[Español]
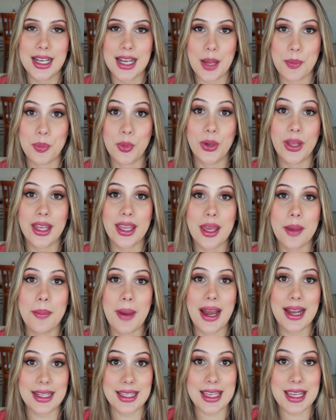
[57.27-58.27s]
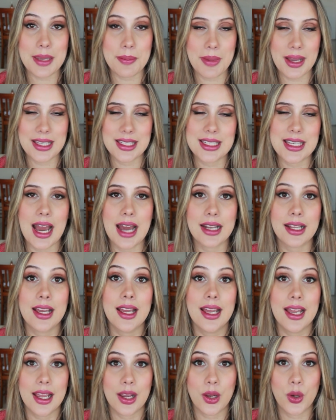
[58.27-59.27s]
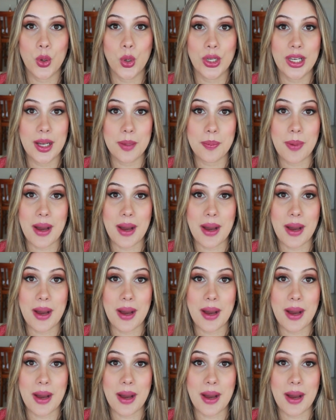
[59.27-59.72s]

la puede quemar y manchar con el